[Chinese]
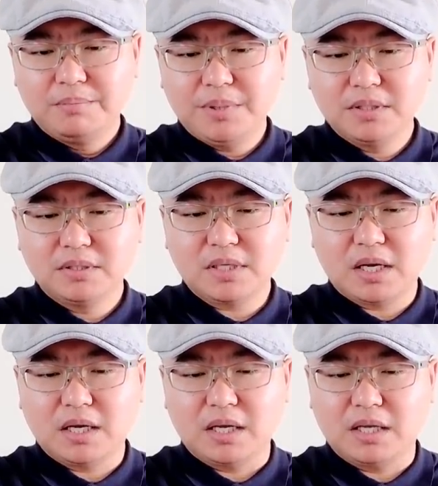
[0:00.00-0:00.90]
并
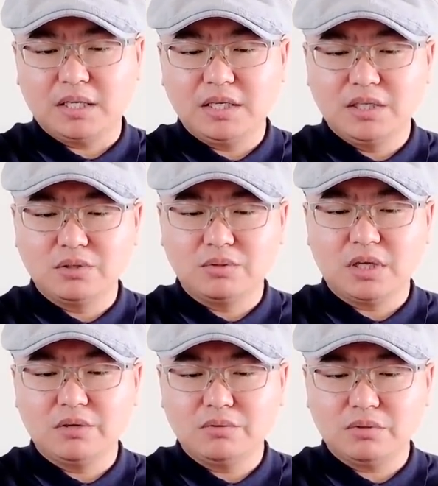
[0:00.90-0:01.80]
在一九
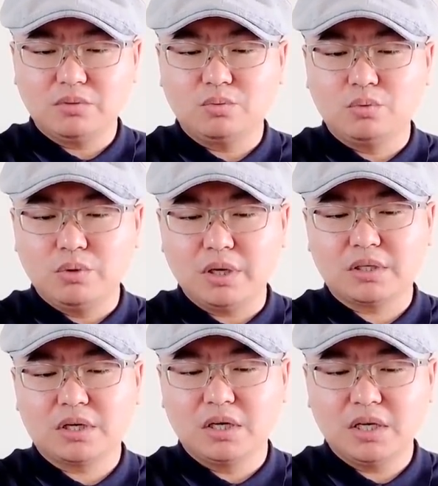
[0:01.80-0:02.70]
年五
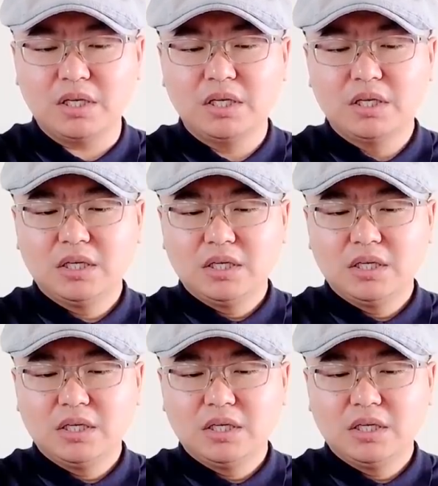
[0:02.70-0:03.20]
月成立，